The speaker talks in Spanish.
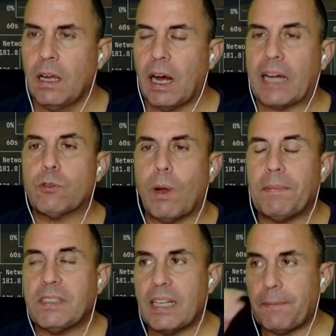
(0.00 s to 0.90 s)

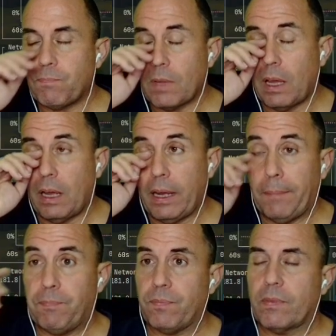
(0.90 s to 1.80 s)
Actualmente
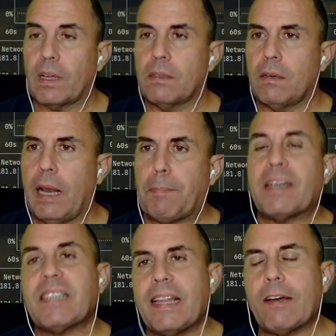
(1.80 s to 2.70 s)
em, la
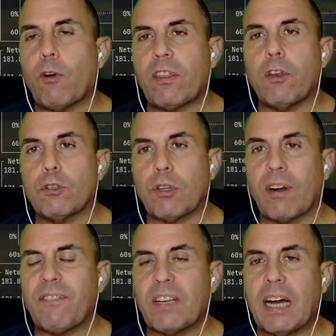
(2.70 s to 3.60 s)
parte de corrección
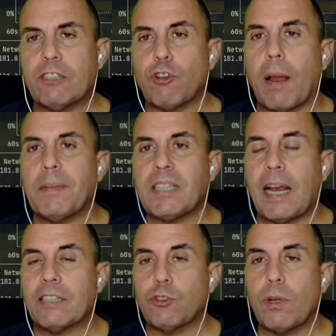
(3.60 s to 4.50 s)
ortográfica solamente
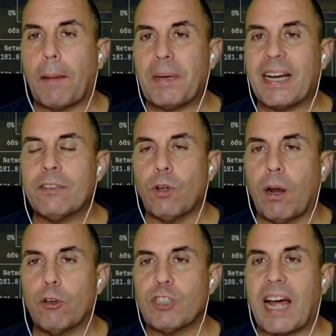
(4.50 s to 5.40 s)
la estoy aplicando a
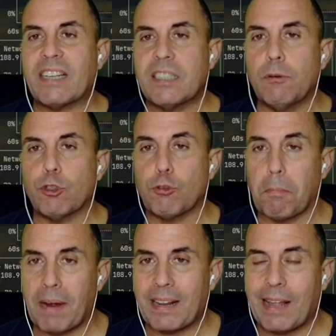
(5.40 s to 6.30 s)
los archivos
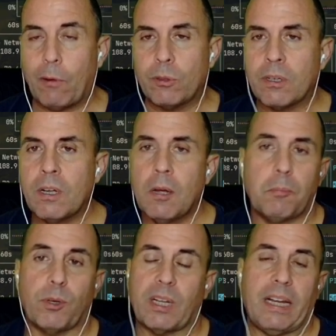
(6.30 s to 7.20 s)
Markdown,
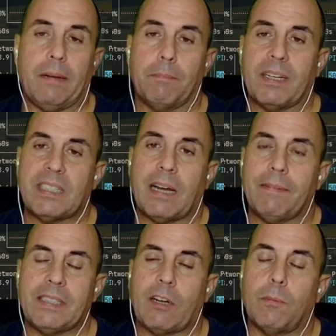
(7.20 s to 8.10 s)
porque
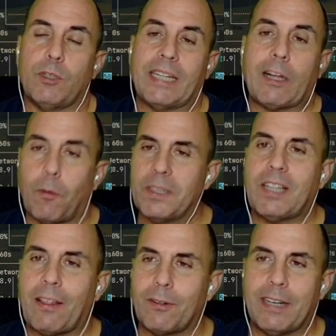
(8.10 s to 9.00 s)
básicamente, como ya te he
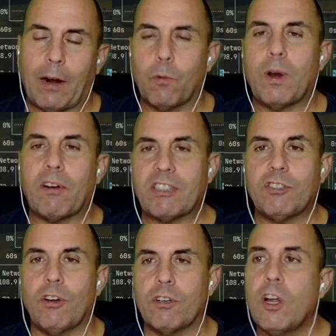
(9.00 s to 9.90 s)
comentado en alguna
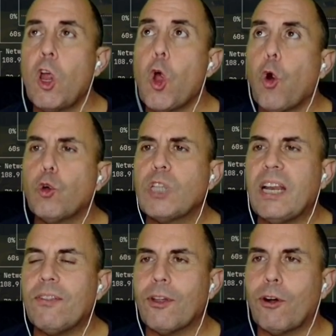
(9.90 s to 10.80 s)
ocasión,
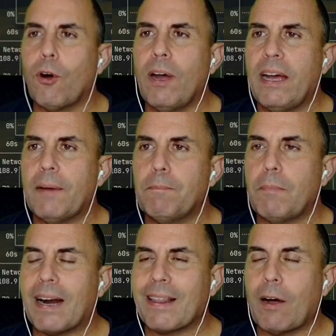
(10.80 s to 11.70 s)
utilizo eh,
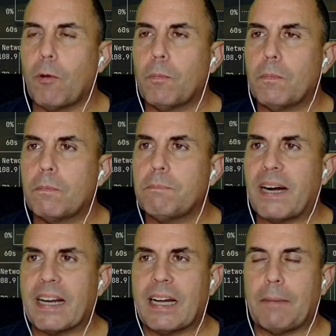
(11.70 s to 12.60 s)
Markdown
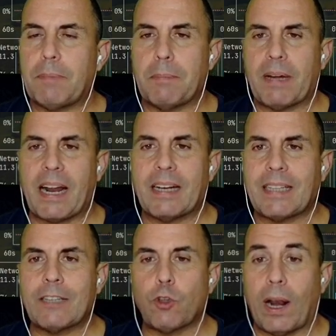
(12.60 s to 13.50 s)
para preparar
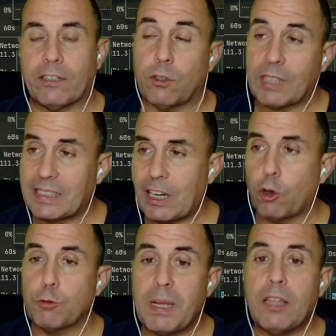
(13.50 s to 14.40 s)
tanto las notas de
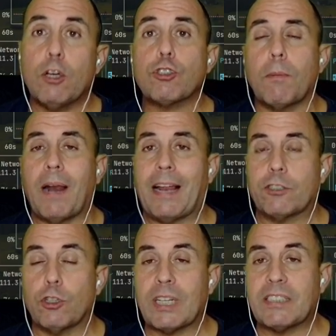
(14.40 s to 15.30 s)
los vídeos como las
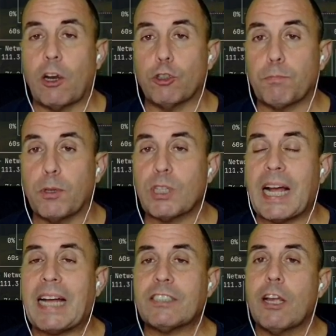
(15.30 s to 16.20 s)
notas de los
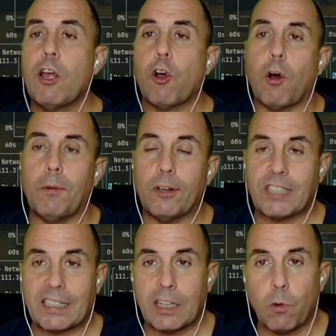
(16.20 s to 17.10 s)
podcasts, como los
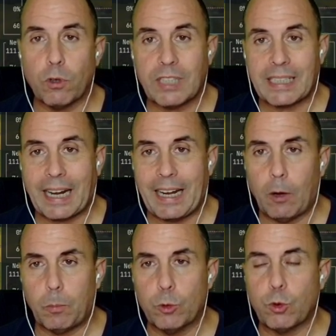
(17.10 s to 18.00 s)
artículos de
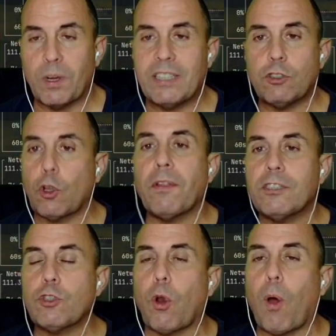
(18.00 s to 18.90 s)
atareao.es. Todo
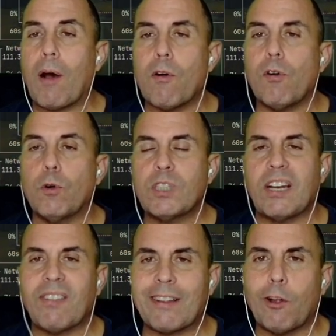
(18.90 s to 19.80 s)
esto lo hago
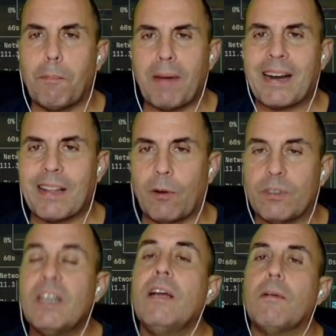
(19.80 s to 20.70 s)
utilizando
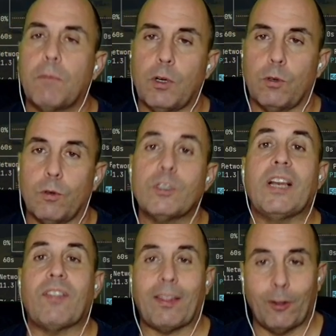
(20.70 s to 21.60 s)
Markdown. Bueno,
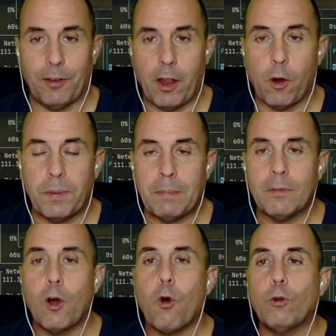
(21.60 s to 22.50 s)
utilizando
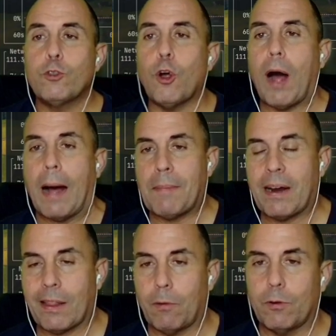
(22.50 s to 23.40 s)
NeoBeam junto a
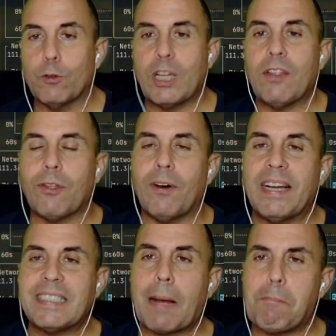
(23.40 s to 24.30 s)
Markdown. Utilizo
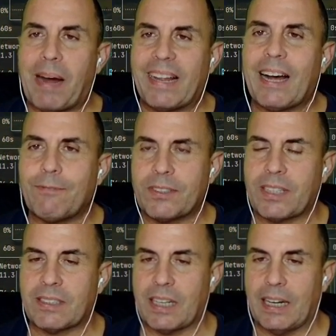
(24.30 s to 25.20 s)
esa pareja
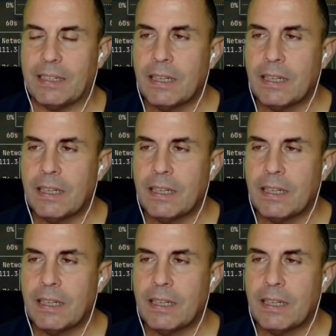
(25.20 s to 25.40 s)
fantástica.